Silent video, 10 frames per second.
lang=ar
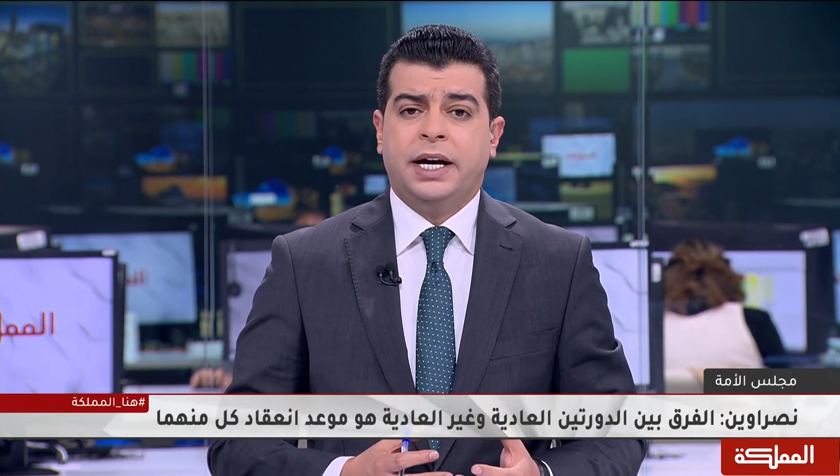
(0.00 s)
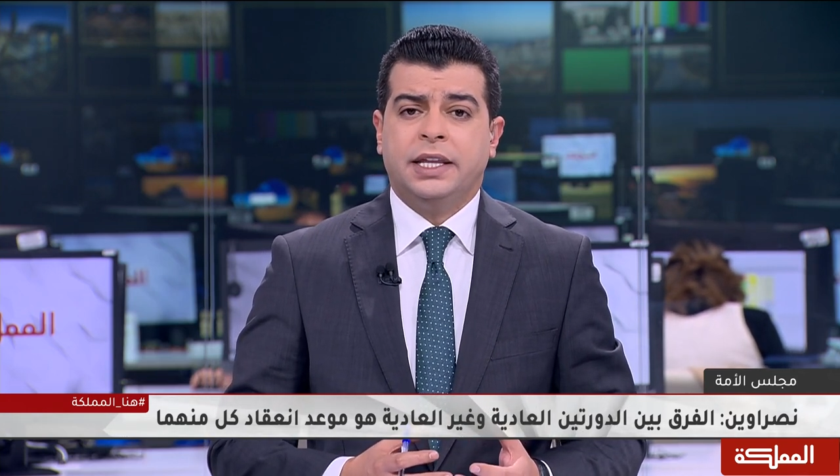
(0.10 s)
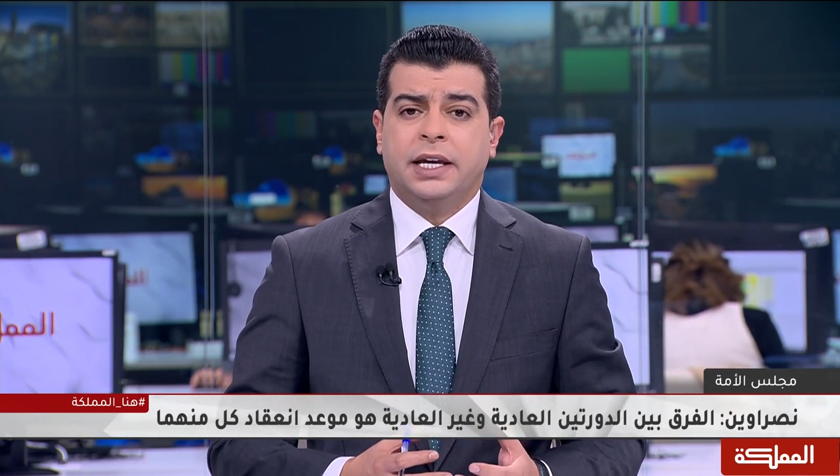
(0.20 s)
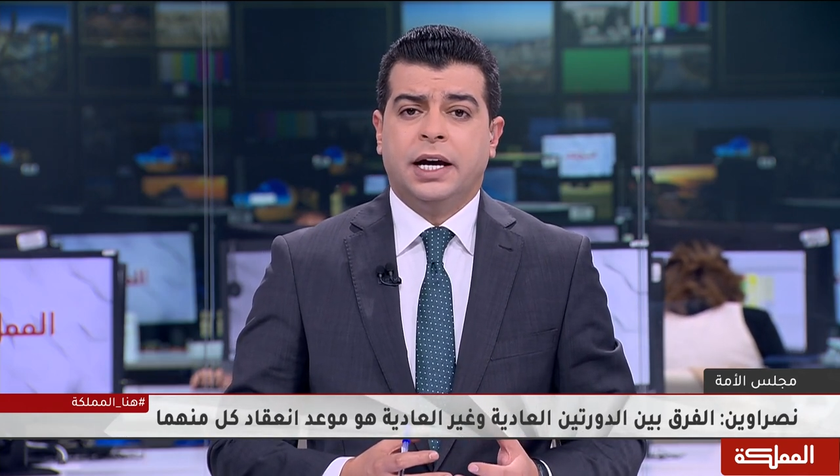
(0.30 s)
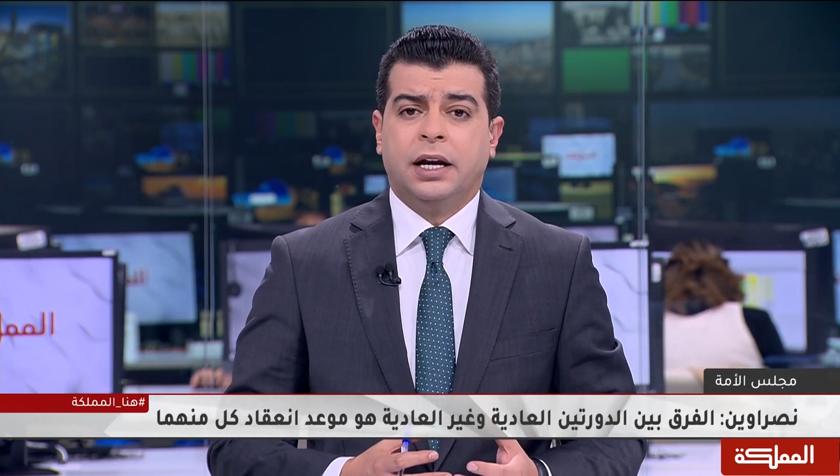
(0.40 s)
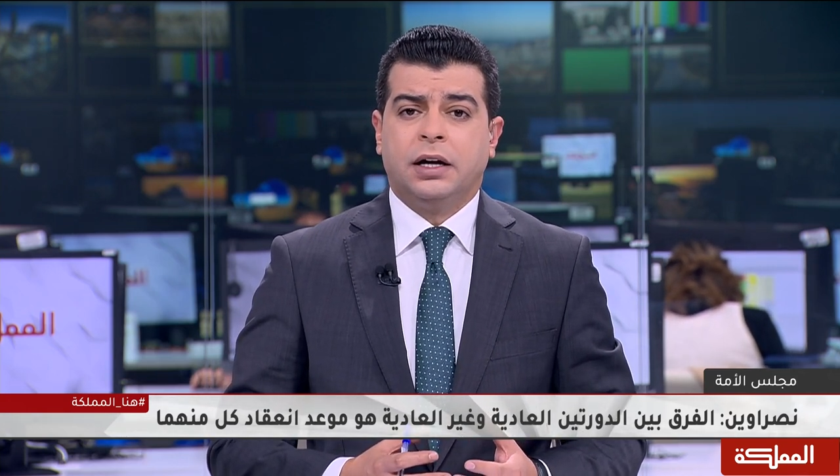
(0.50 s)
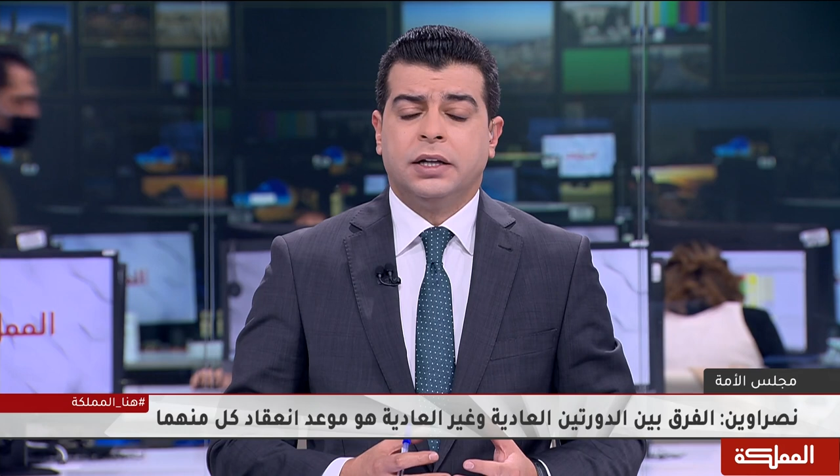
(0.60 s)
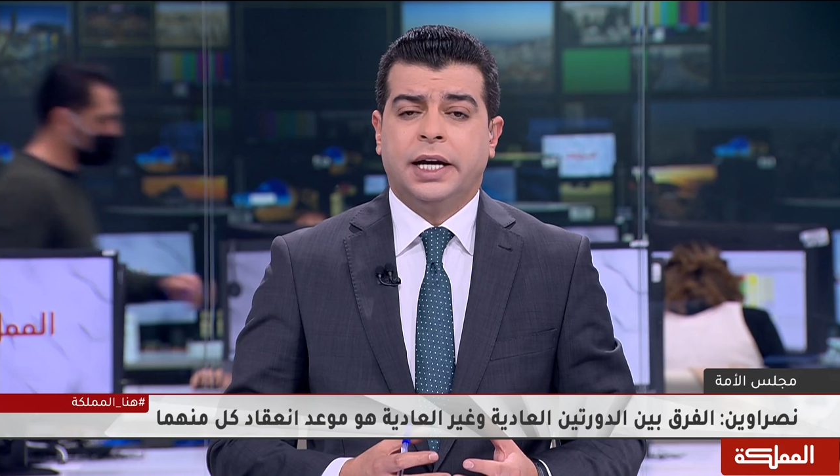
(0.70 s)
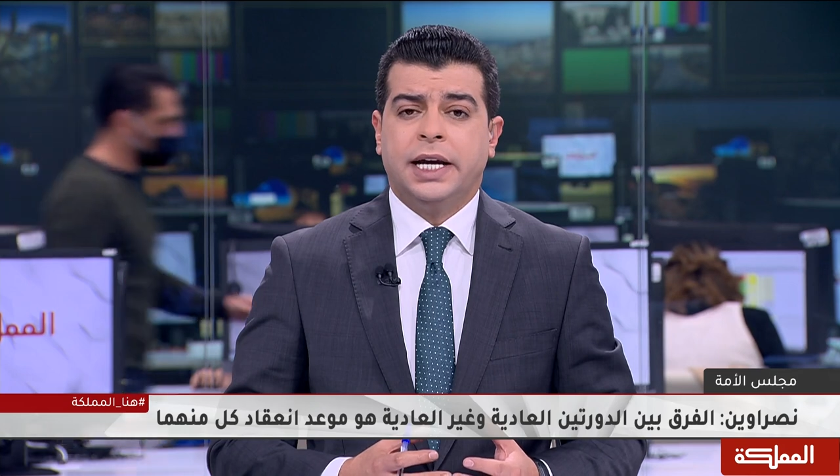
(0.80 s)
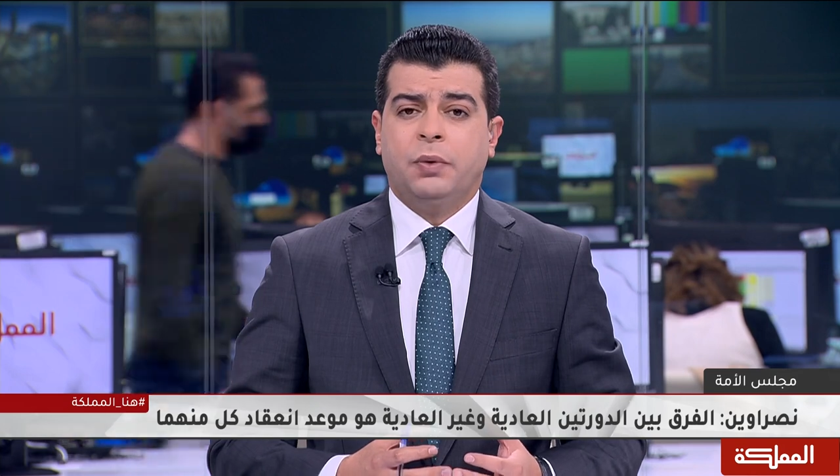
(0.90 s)
هذه
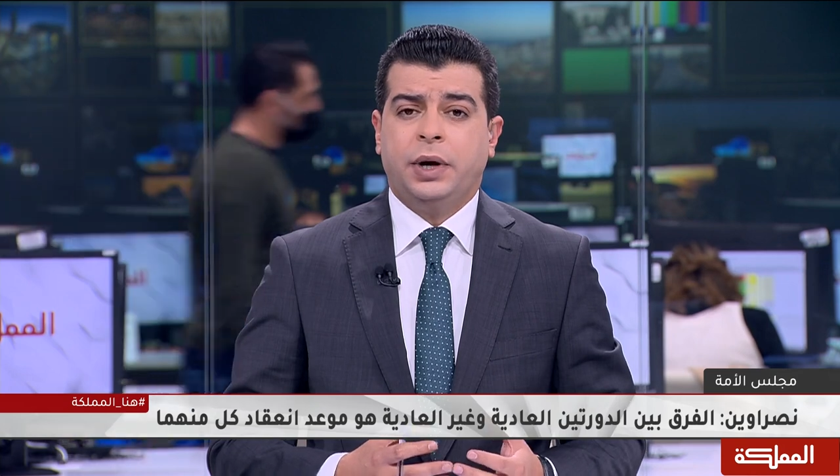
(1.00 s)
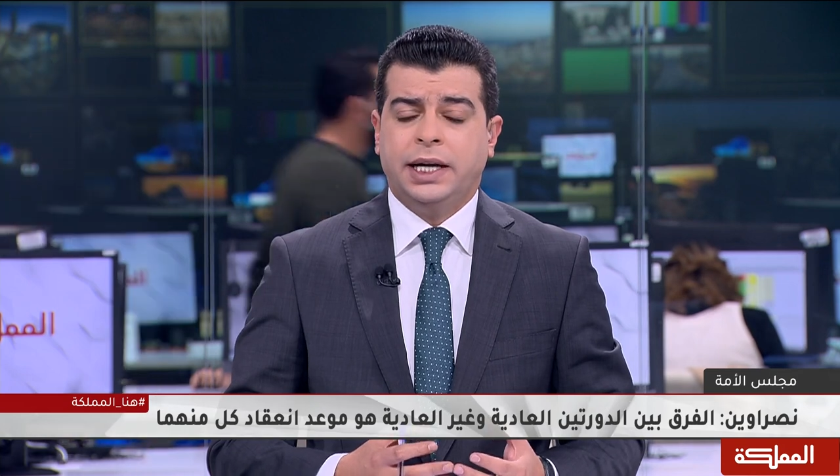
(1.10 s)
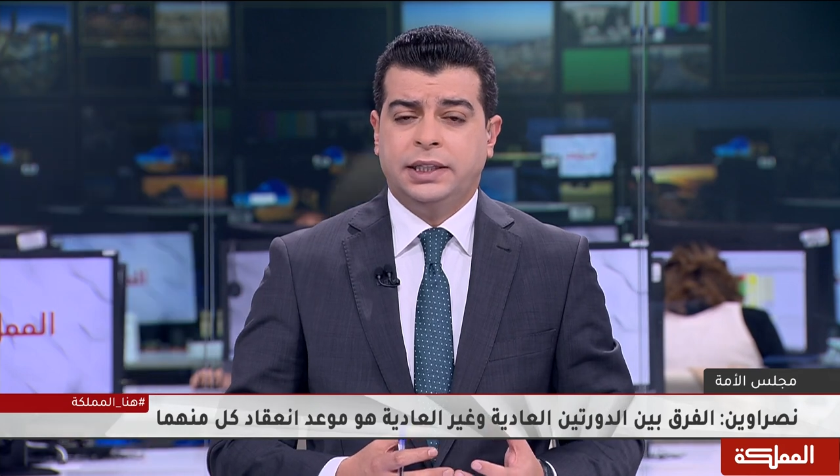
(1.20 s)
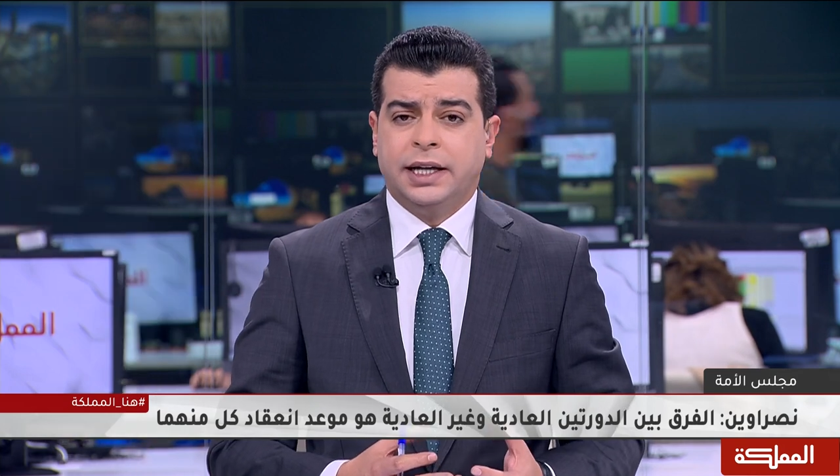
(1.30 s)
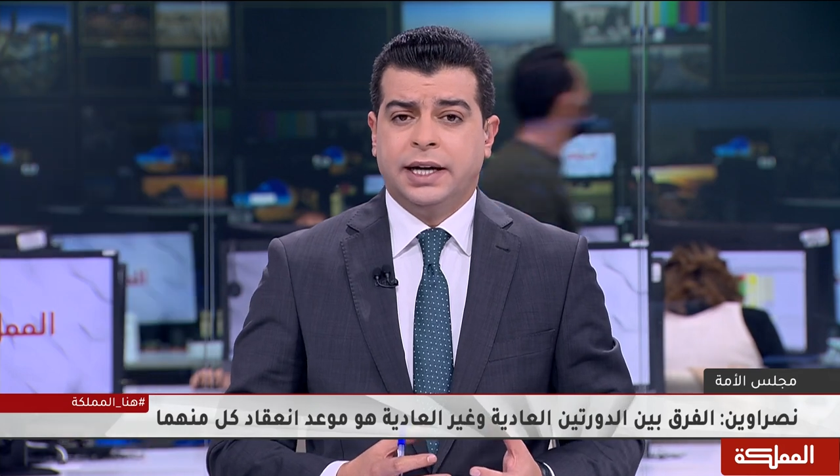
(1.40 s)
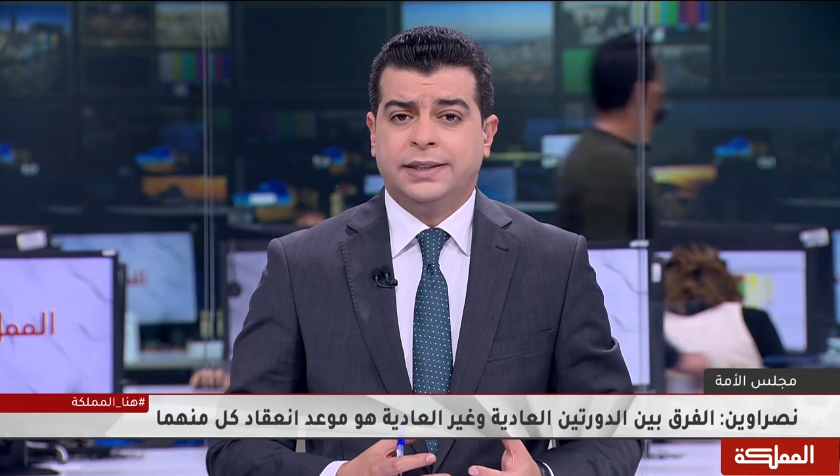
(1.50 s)
القضايا وحتى